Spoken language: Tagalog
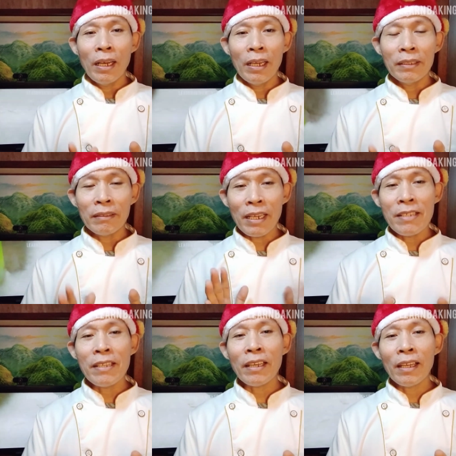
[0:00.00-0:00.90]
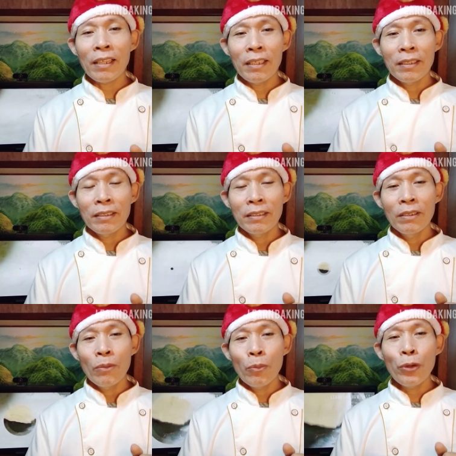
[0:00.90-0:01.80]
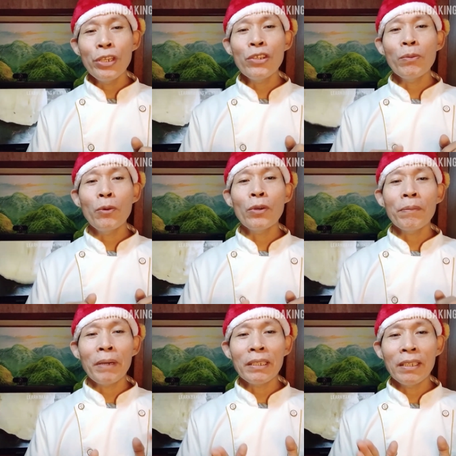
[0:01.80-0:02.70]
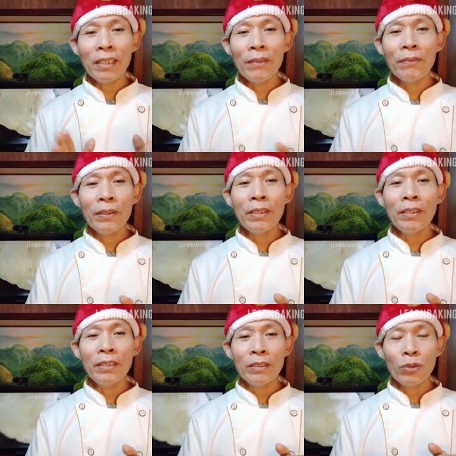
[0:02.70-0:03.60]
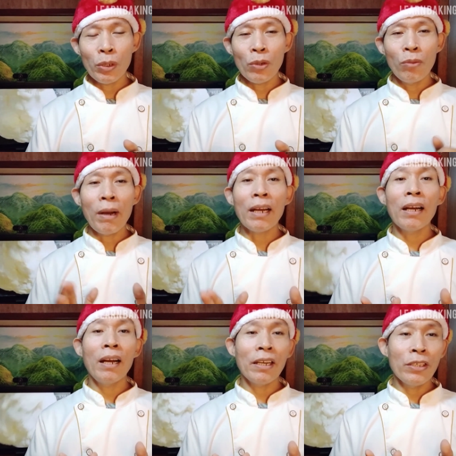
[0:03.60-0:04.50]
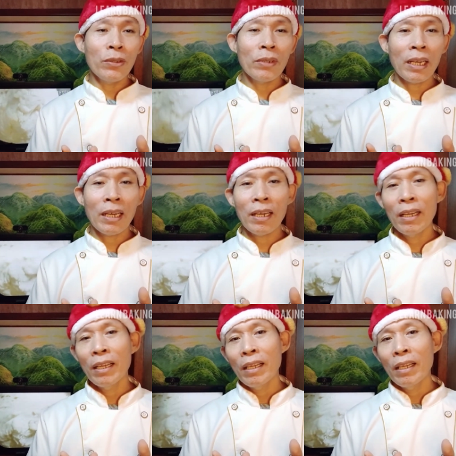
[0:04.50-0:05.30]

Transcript: uh, tricycle, pwede nyo pong ipang-deliver tuwing umaga ang inyong uh,